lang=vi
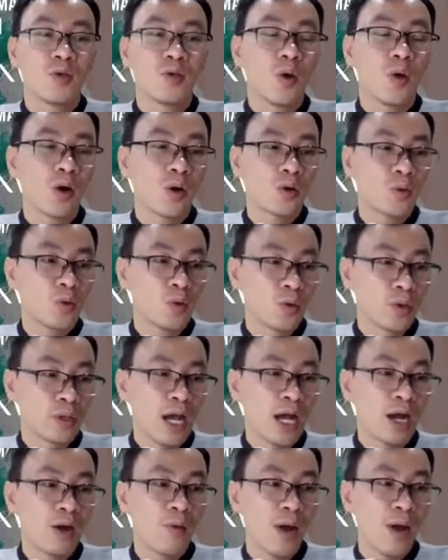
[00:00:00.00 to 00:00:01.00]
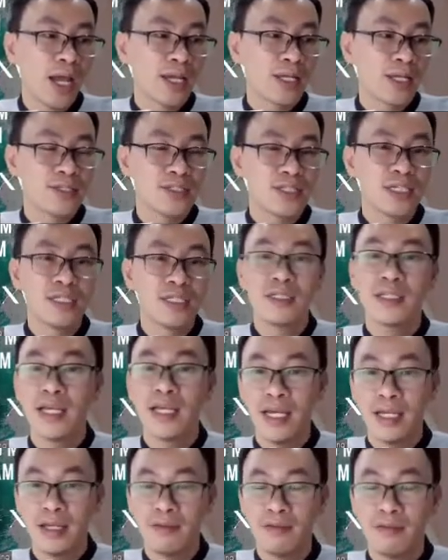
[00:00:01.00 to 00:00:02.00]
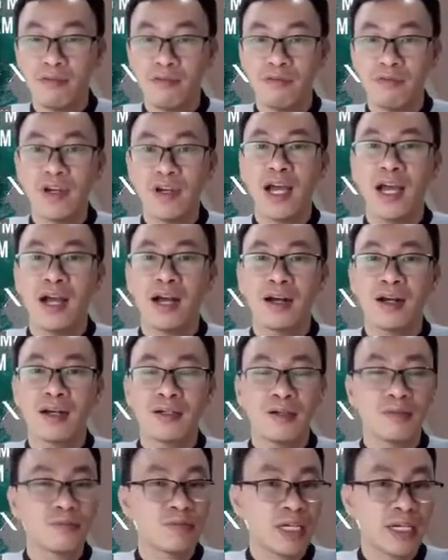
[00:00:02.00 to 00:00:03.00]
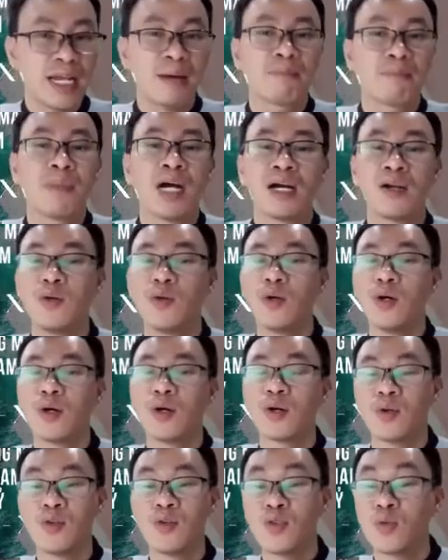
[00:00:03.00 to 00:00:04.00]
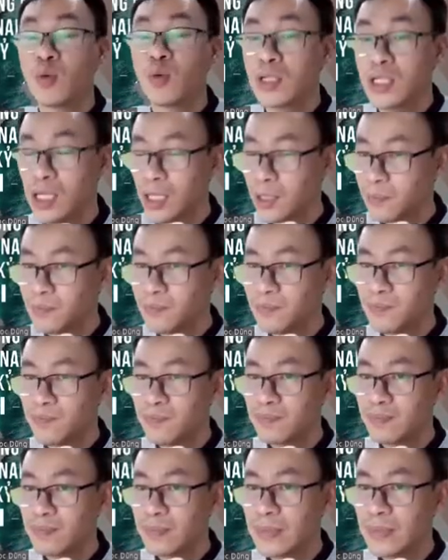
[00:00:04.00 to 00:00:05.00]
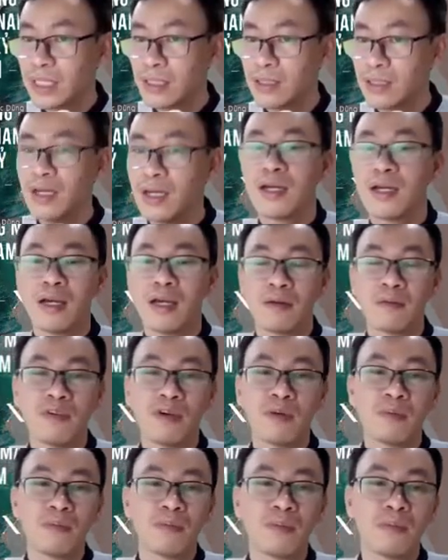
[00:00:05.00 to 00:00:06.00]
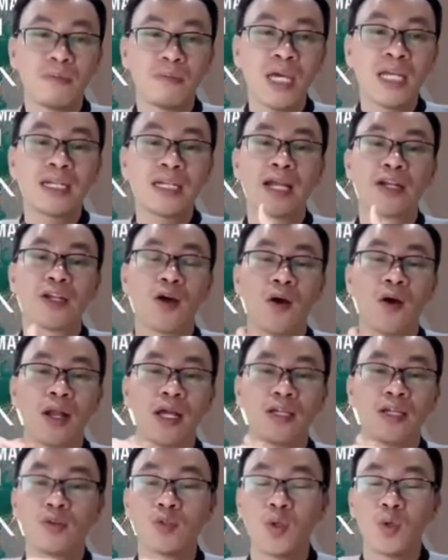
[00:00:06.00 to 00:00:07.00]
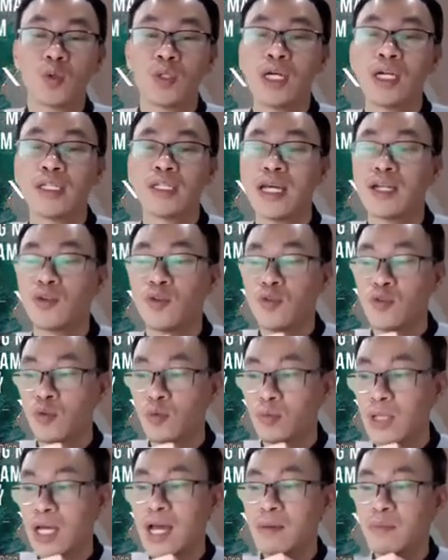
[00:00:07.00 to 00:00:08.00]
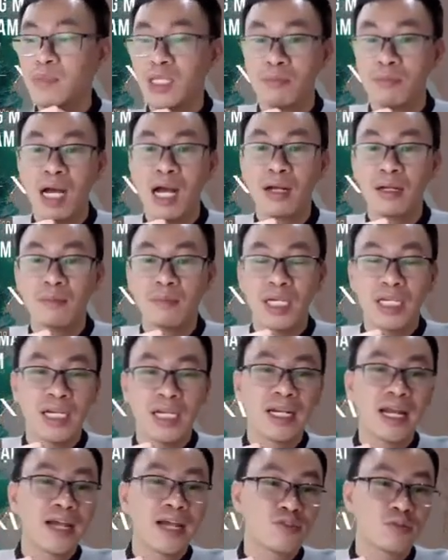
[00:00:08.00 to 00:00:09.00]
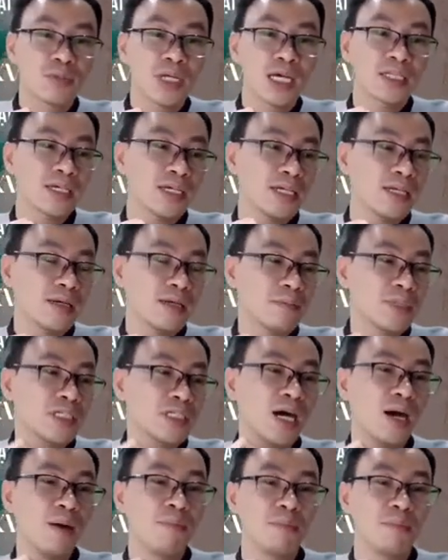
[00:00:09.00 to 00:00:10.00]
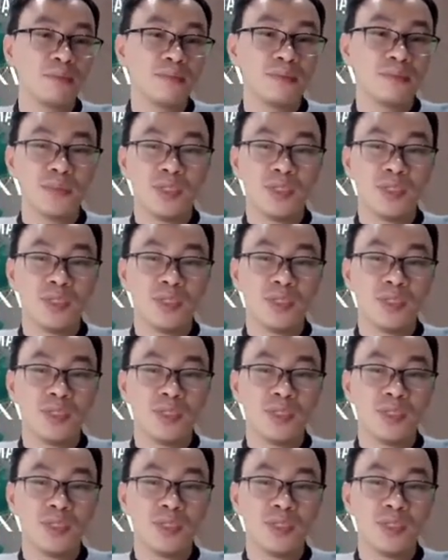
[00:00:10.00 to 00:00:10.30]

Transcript: lụa của đàng ngoài chỉ như thế và không thể đẹp bằng lụa của Trung Quốc được đó. và bên cạnh đó là yếu tố thời tiết của chúng ta miền Bắc mấy ngày nay chúng ta thấy là mưa ẩm